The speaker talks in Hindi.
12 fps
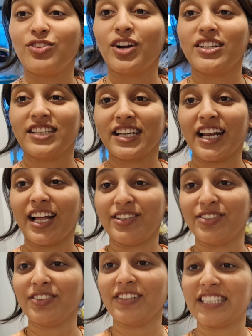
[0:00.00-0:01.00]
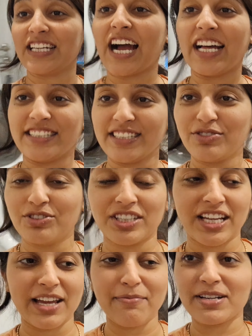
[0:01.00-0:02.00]
थोड़ा सा खिलाती हूँ वैसे खाती कुछ
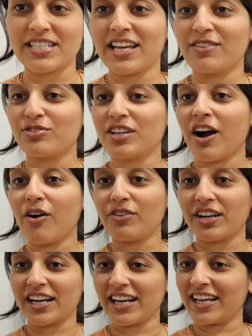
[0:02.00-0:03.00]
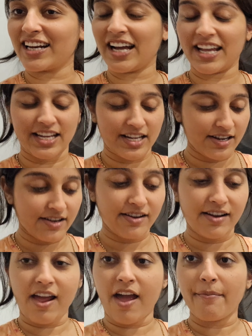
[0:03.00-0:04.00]
नहीं है बस एक उसका आउटर लेयर खाई
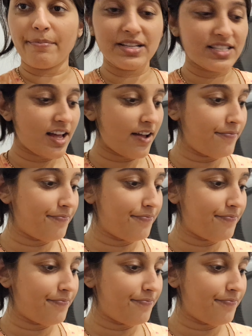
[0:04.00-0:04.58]
पिज्ज़ा